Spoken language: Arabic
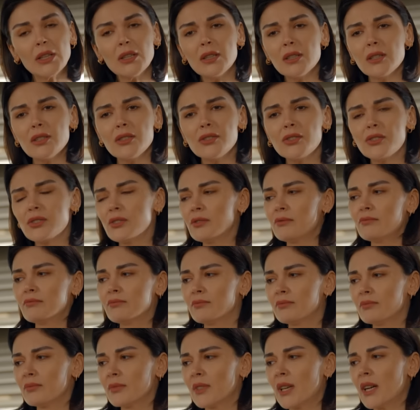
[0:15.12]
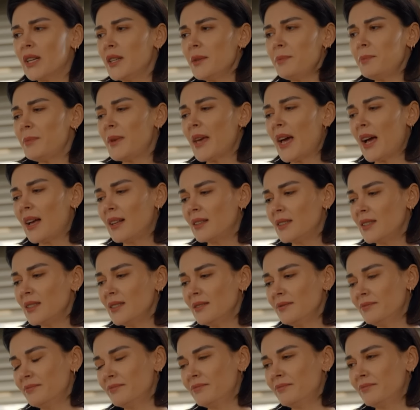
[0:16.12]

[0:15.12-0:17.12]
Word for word: ولا شي بس استغربت